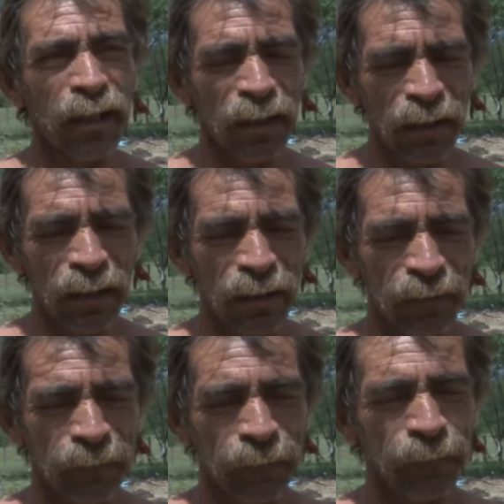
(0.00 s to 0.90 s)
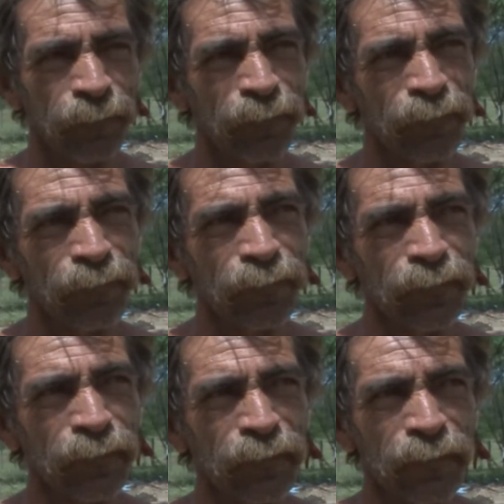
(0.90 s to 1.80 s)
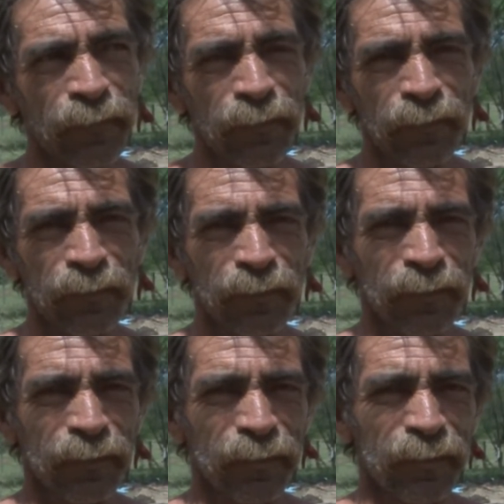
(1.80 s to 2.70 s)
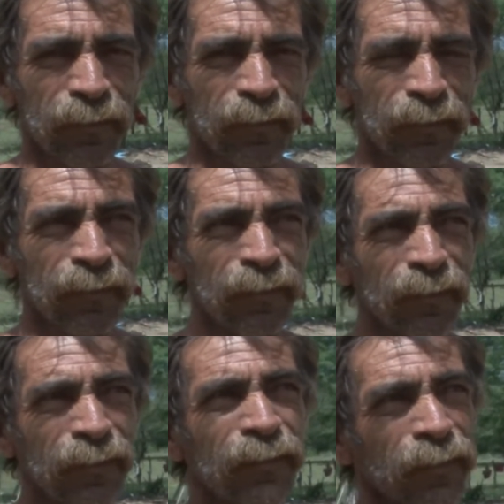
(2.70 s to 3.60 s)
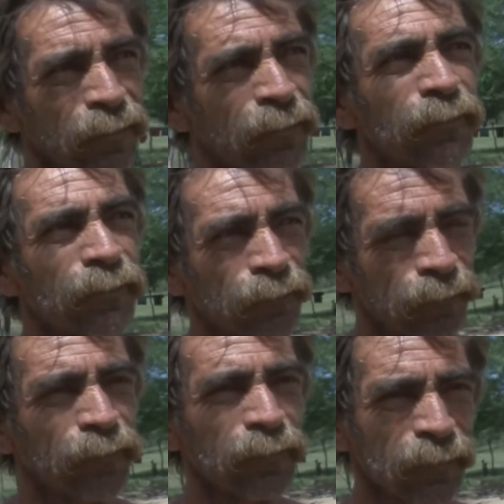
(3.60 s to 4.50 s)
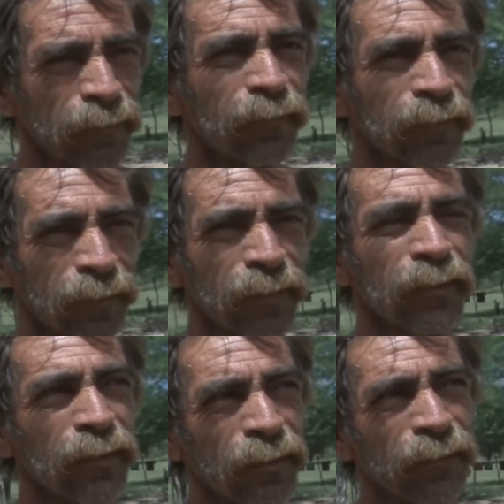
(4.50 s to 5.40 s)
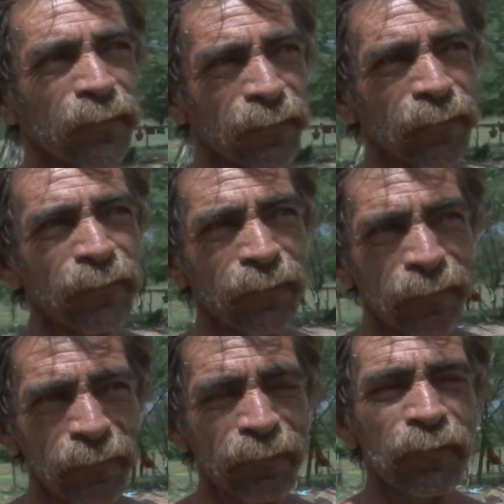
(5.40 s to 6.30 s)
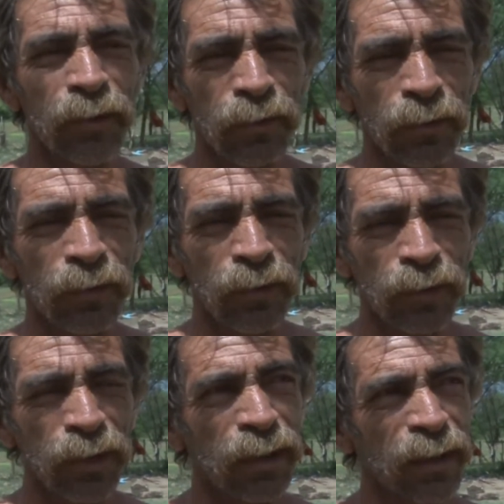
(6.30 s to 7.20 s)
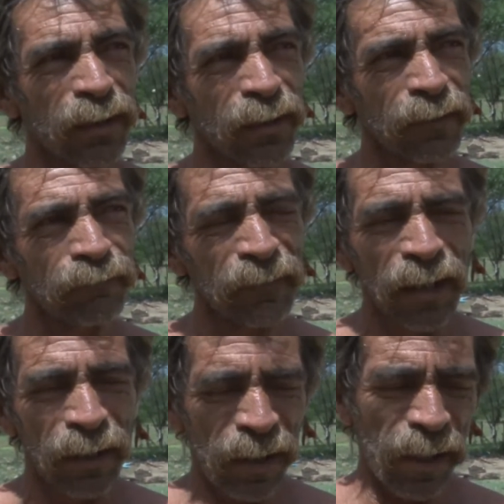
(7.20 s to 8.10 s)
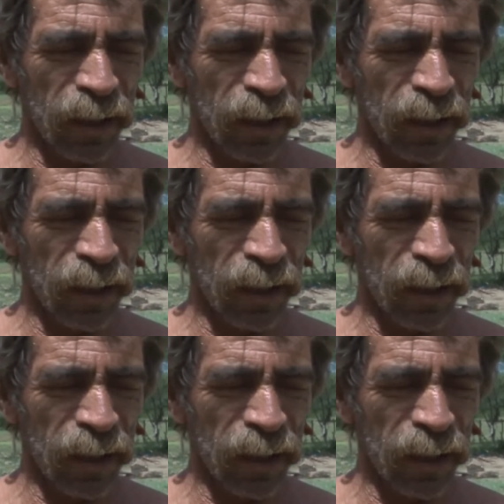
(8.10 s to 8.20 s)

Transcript: Né? já causa uma preocupação, né? Já plantou e a lavoura não está vingando, como é que está a situação? É,